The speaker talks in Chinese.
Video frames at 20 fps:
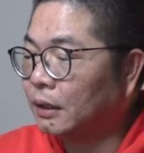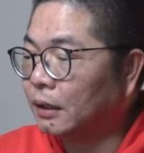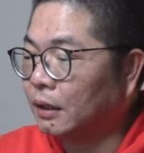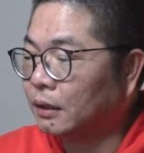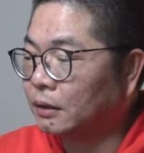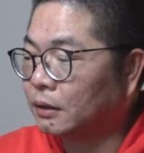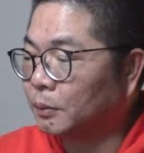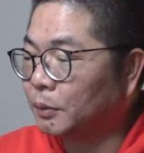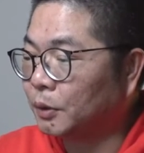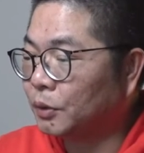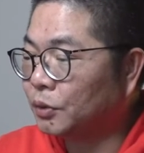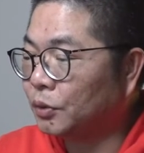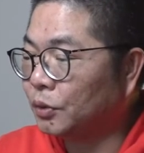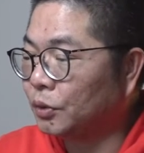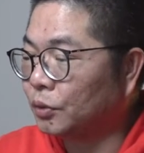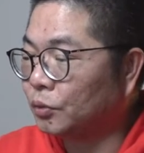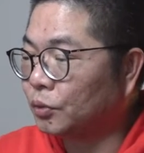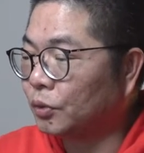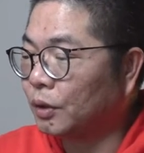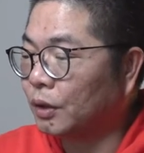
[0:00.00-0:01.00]
啊，怎么
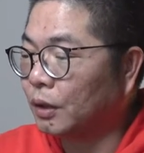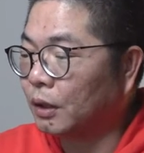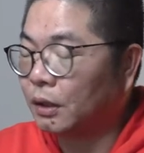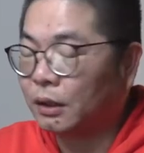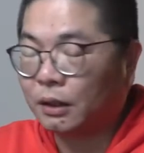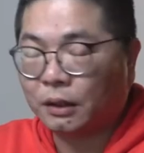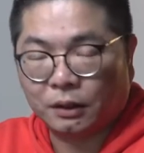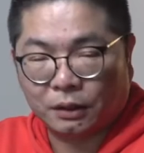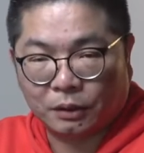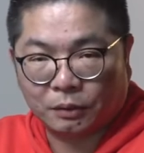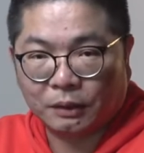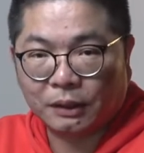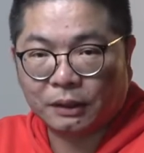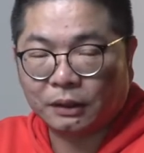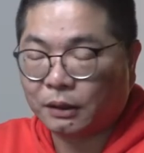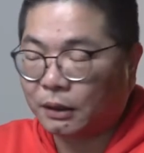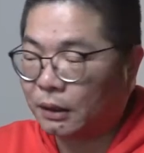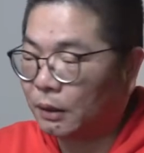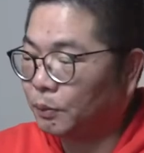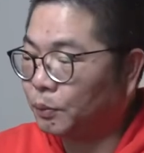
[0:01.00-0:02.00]
去做流量
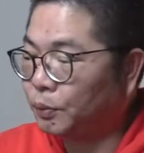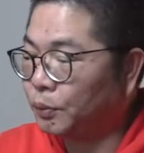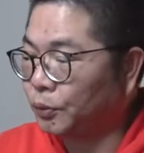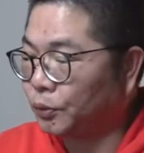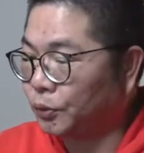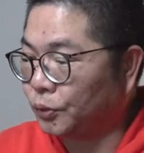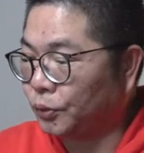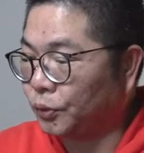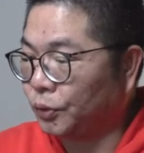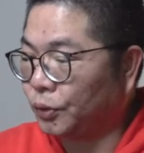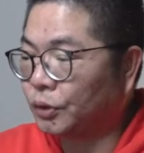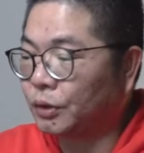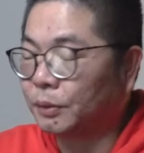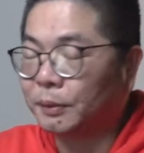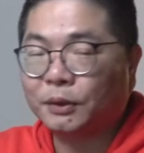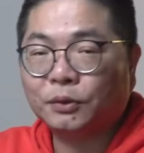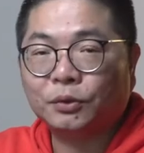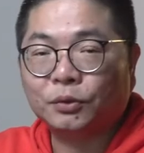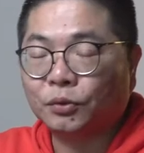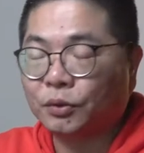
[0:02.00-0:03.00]
的布局，怎
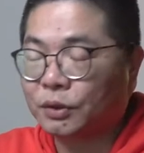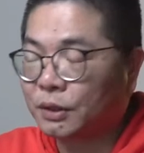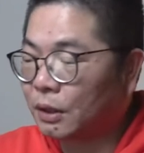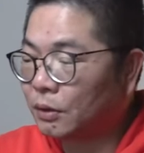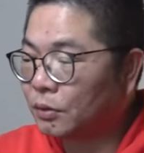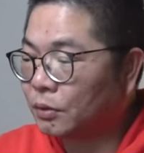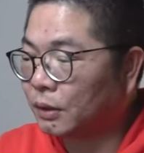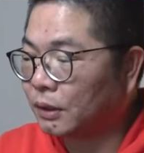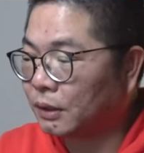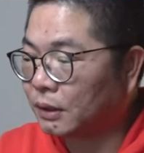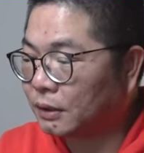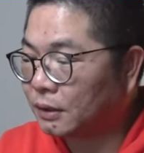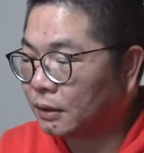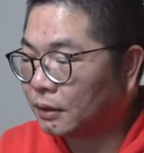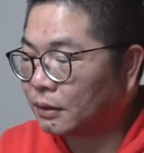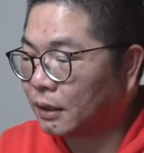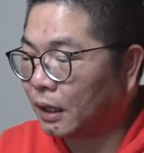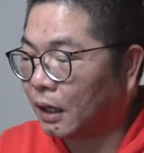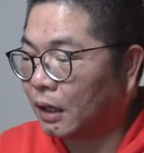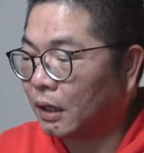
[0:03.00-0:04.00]
么样去做销售的一个
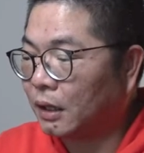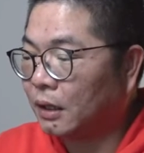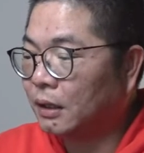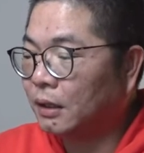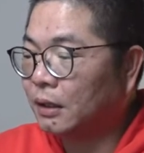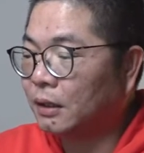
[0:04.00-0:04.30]
增长，